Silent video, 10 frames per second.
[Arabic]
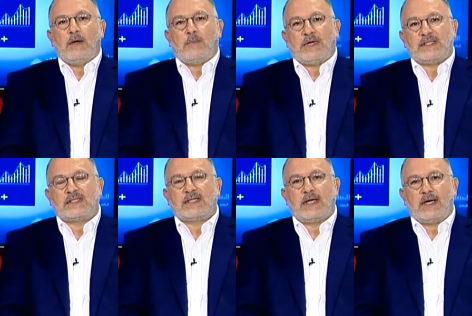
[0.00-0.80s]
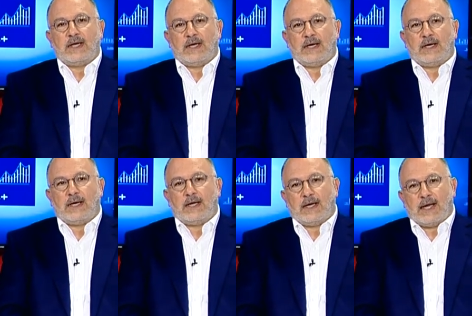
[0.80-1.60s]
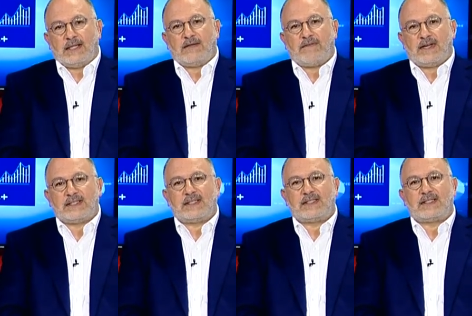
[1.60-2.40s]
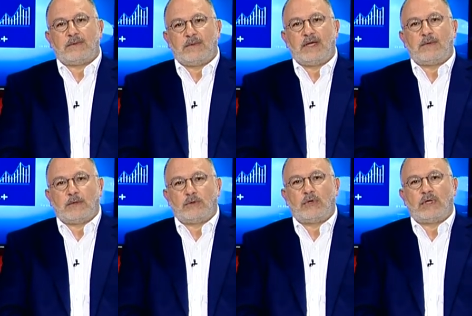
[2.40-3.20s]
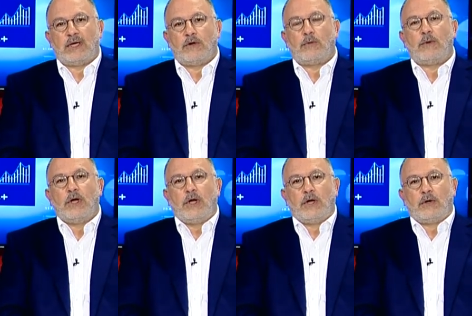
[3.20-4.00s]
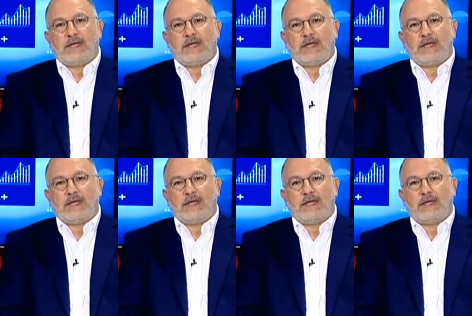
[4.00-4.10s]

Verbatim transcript: بس ال ال الهدف الأساسي من موضوعنا اليوم أنه